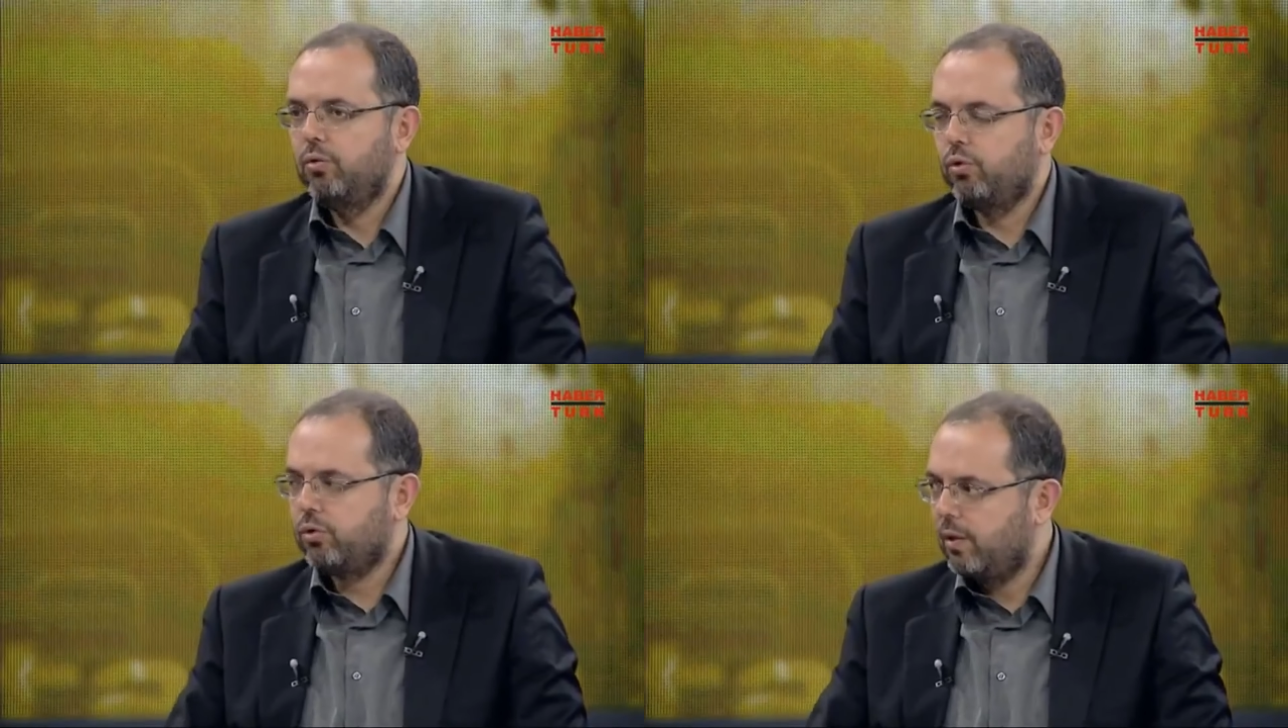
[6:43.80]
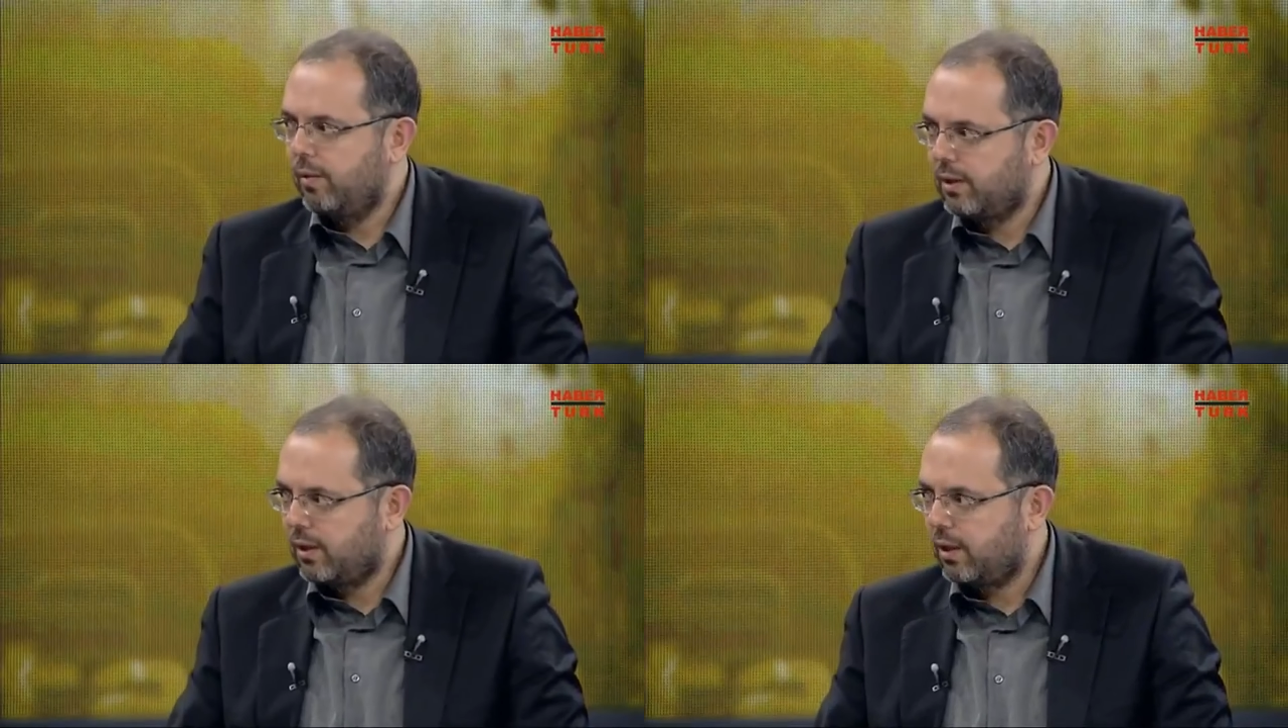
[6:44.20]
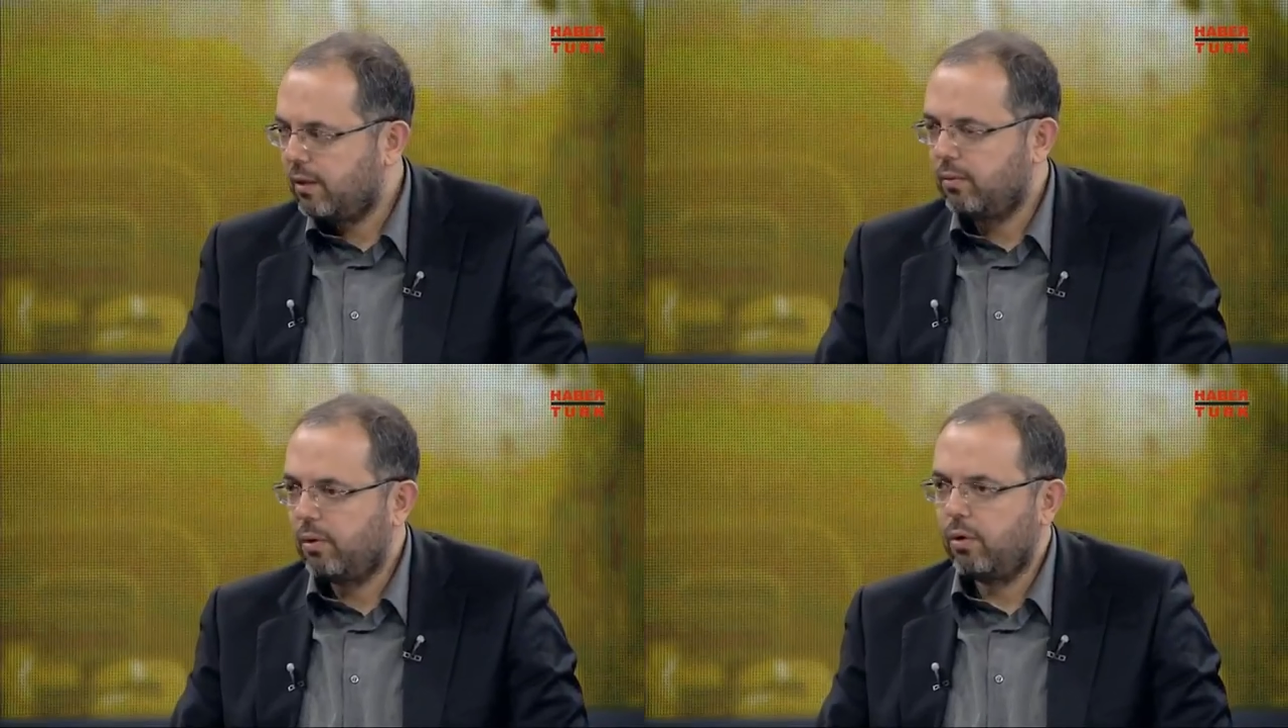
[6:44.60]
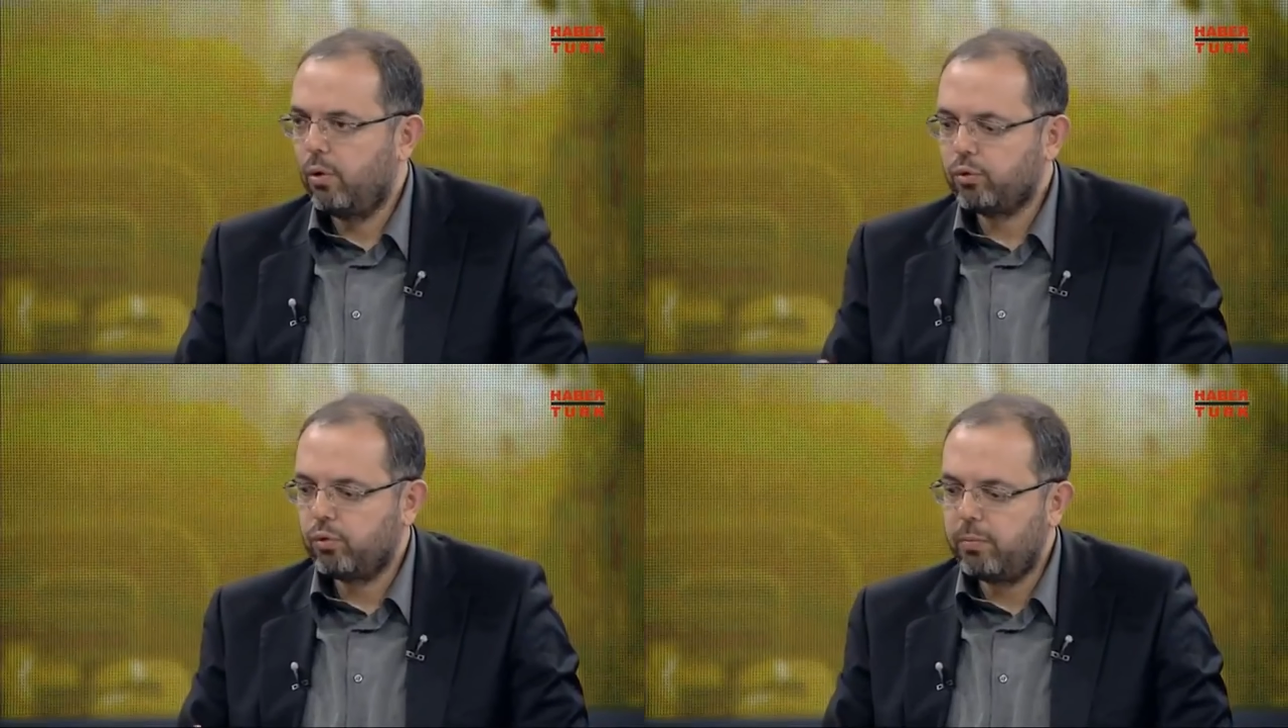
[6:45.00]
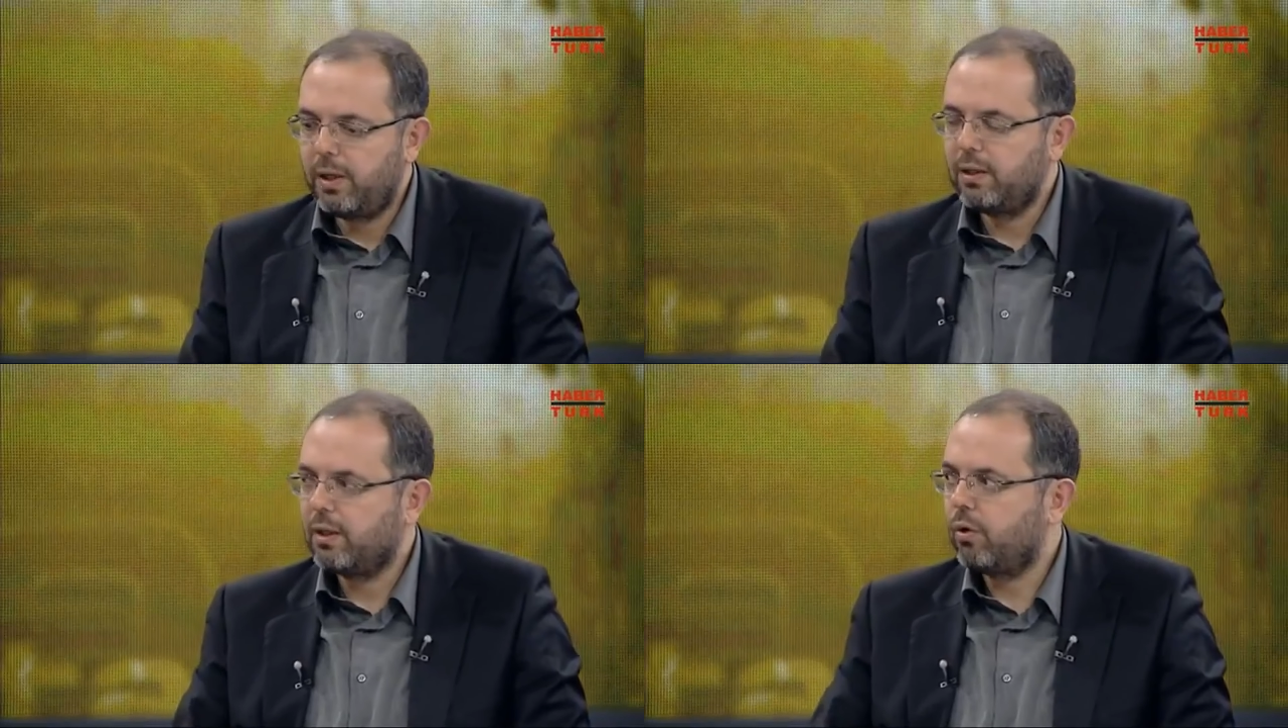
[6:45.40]
Türk devletleri,
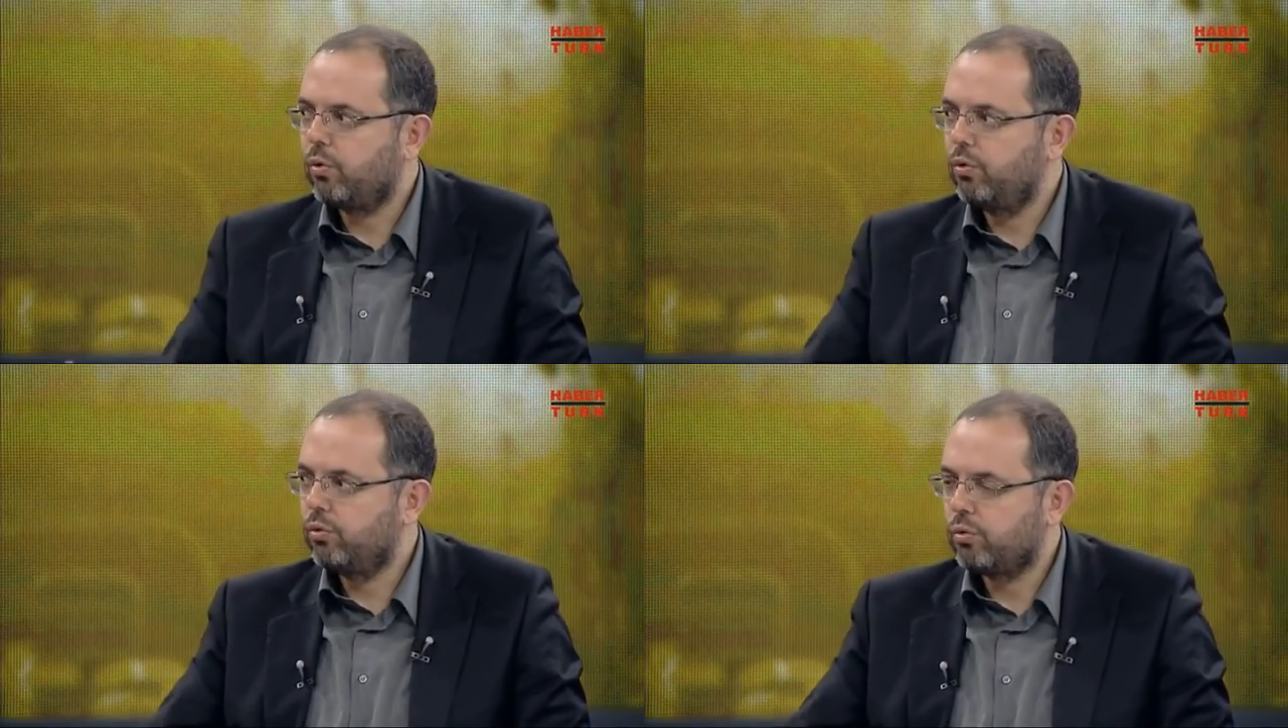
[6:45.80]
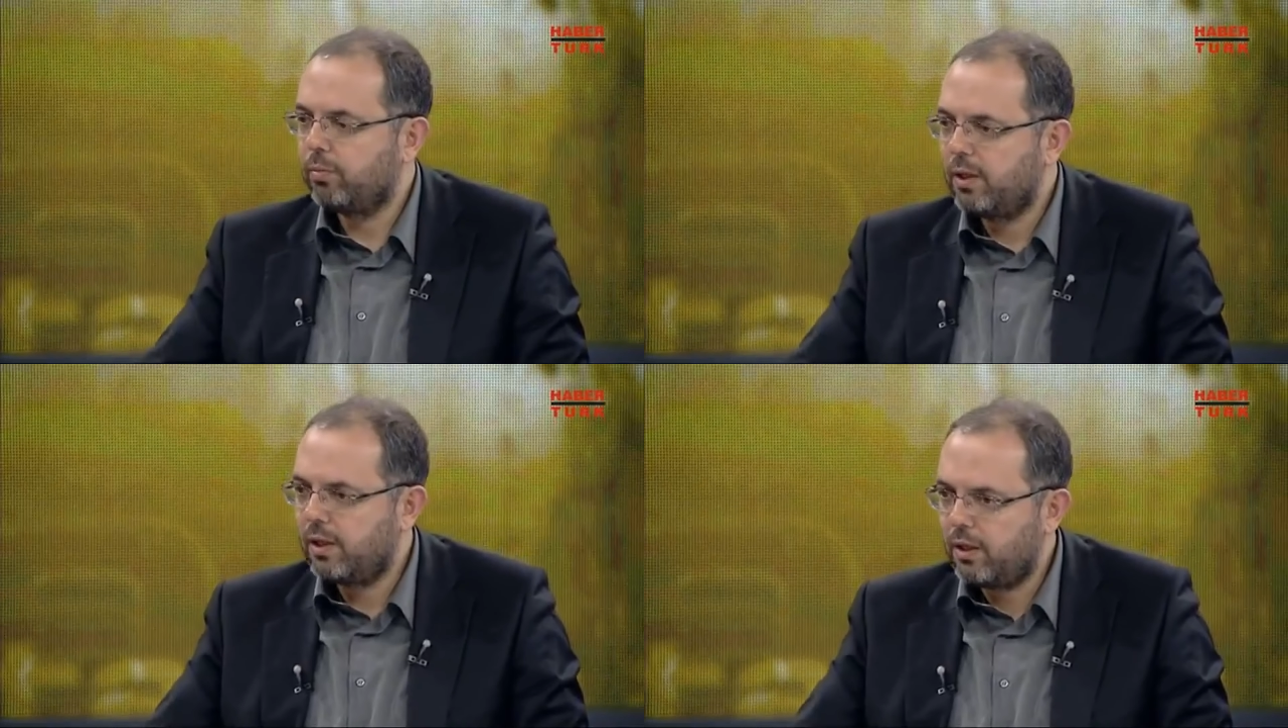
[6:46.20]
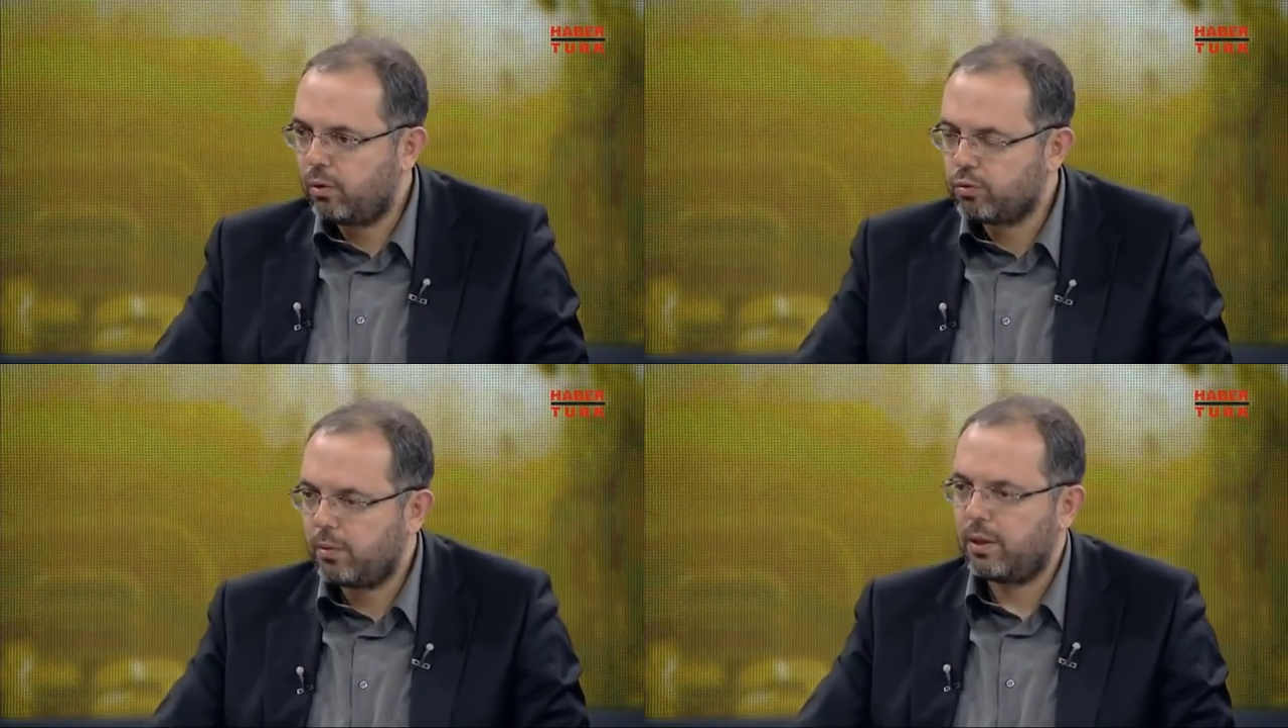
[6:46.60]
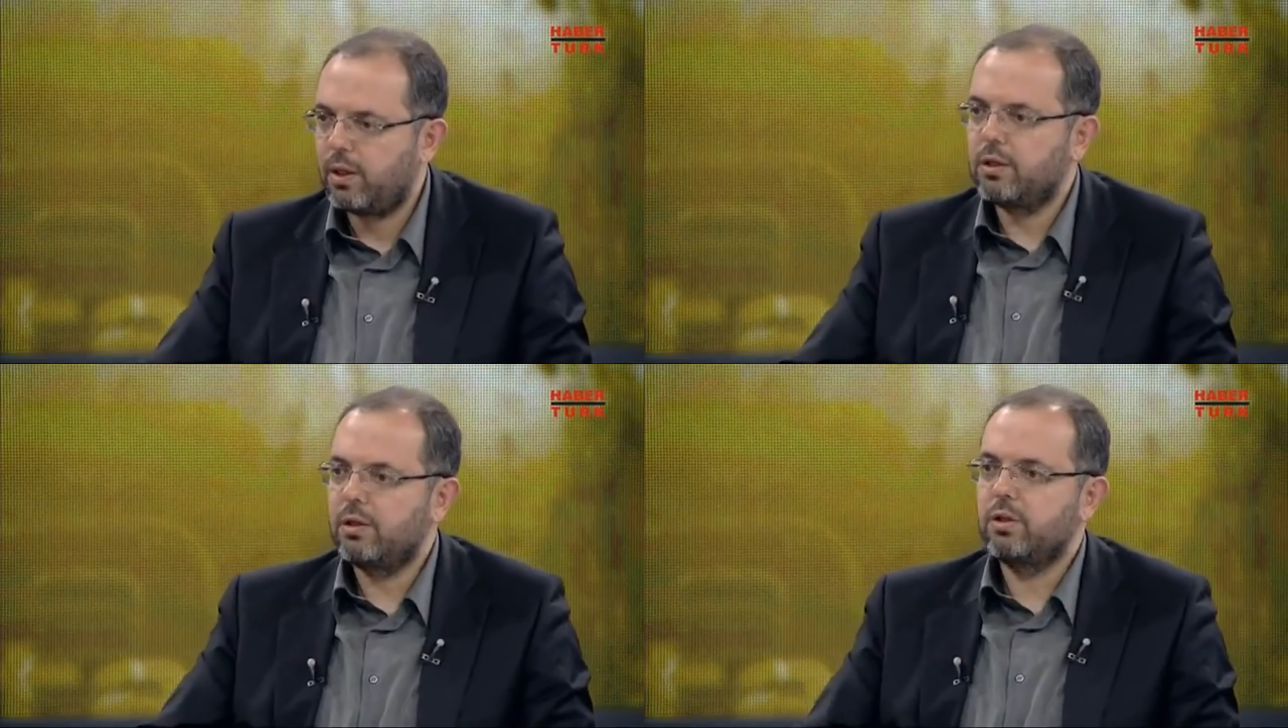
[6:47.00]
Otlukbeli'nde Akkoyun Türkmenleriyle Osmanlılar,